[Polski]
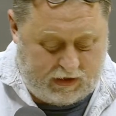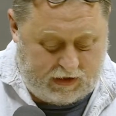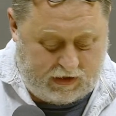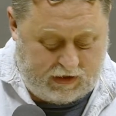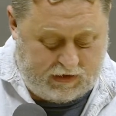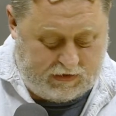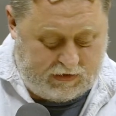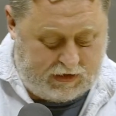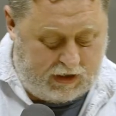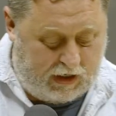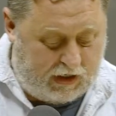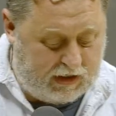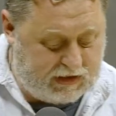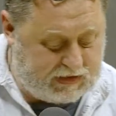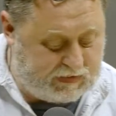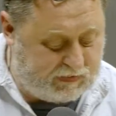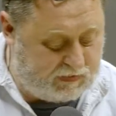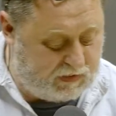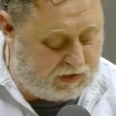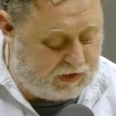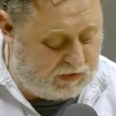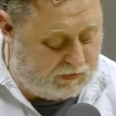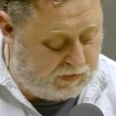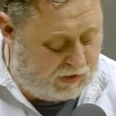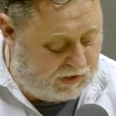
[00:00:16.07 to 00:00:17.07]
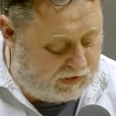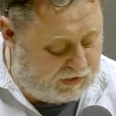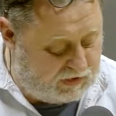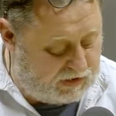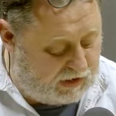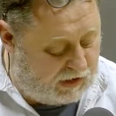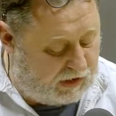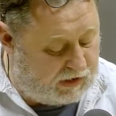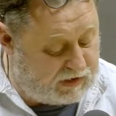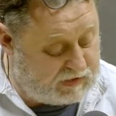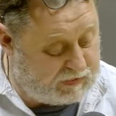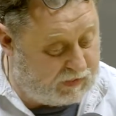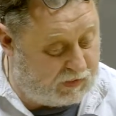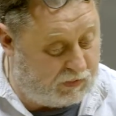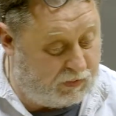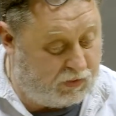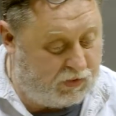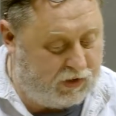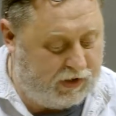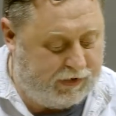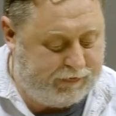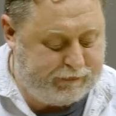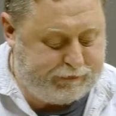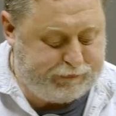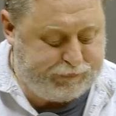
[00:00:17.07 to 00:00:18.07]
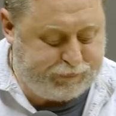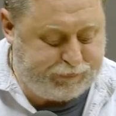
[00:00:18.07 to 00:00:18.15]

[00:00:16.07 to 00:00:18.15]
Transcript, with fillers: E, ale, e, ale spróbuję.